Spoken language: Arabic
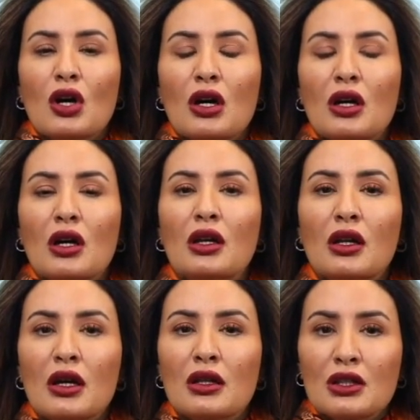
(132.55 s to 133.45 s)
آه
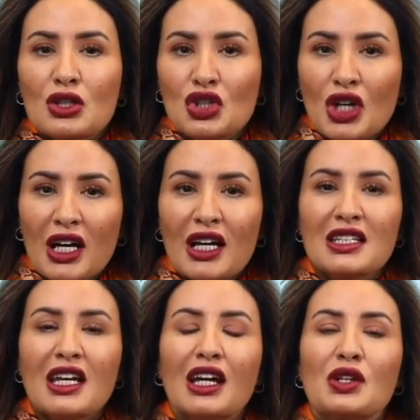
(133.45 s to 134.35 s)
ان
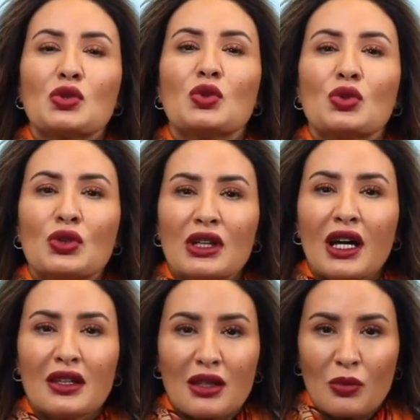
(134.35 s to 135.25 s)
تتجهز حق
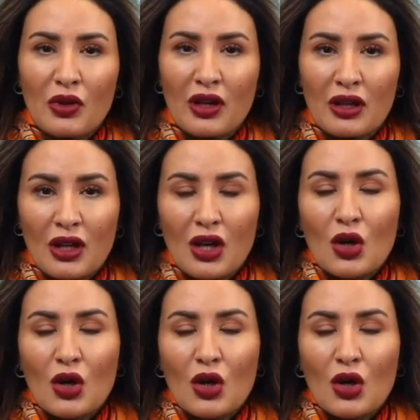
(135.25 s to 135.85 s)
سلوكيات رمضان